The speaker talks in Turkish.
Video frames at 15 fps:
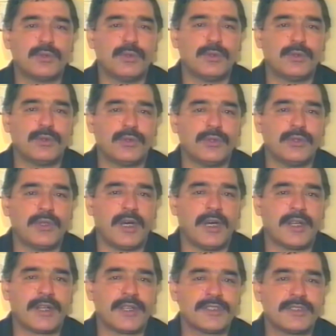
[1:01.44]
kültürünü
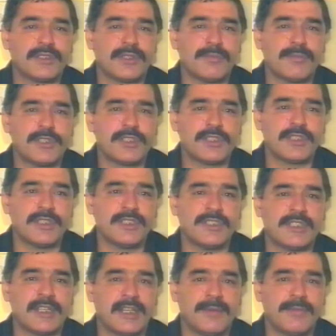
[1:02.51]
araştırmış,
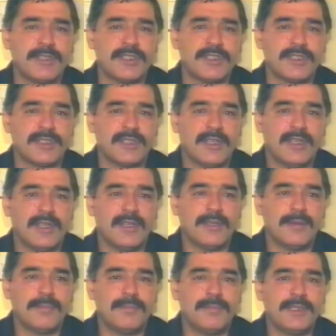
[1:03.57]
incelemiş
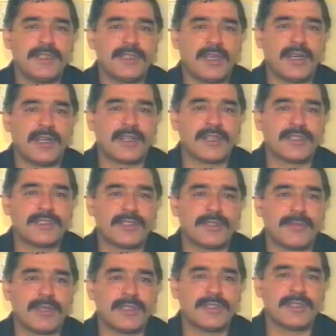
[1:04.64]
bir
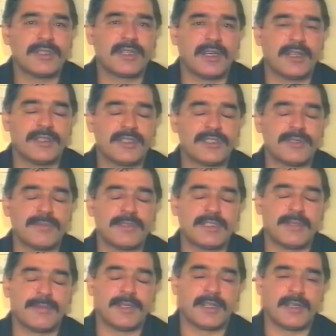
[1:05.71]
araştırmacı
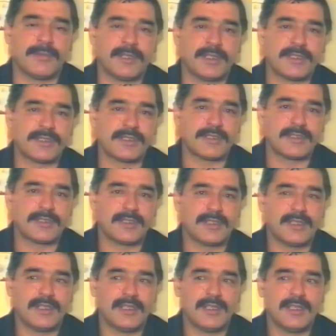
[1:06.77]
kardeşimizle beraberiz.
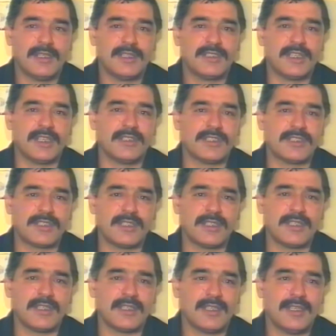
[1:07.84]

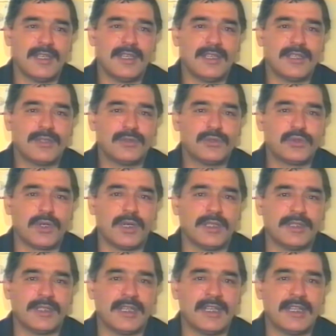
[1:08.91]
Kendisi şu
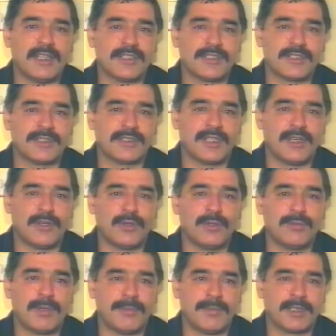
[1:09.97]
anda Elazığ'da
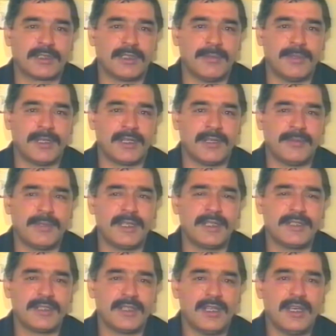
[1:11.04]
olmamakla
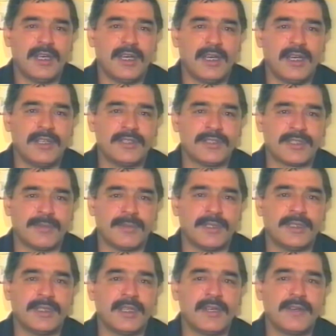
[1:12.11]
beraber aynı
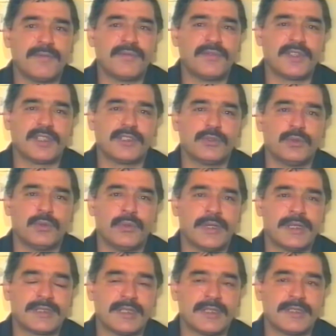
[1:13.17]
zamanda Fırat
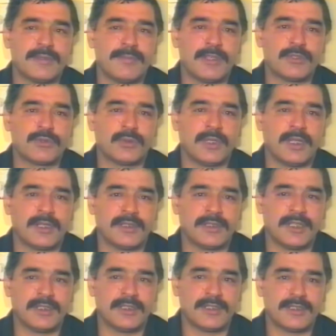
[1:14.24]
Üniversitesi
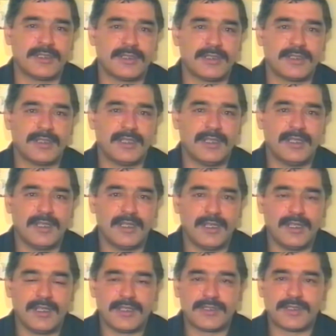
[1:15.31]
mezunlarındandır.
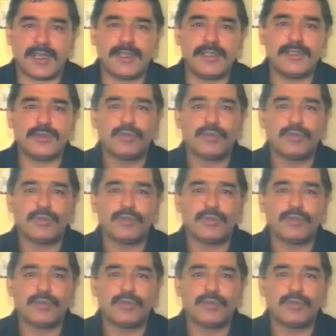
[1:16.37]
Sayın